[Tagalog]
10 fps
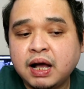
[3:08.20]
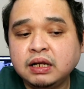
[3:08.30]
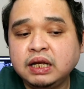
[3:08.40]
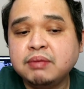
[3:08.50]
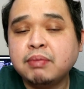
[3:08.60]

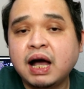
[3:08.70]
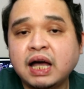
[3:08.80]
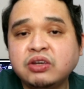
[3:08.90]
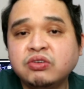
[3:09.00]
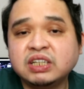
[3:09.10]

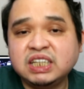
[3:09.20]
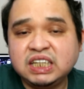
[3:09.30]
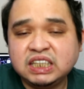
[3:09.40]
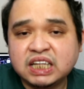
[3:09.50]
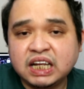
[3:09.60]
panglima yung
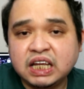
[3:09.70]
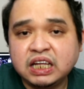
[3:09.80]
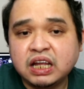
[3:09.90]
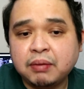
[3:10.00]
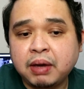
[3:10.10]

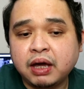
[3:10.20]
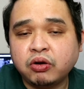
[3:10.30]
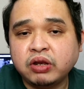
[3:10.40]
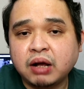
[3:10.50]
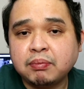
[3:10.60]
Italy na
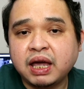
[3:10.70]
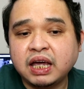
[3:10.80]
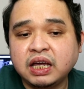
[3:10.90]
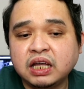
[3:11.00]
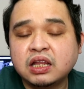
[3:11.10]
meron ng
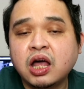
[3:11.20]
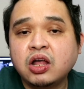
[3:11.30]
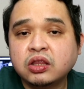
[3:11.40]
mahigit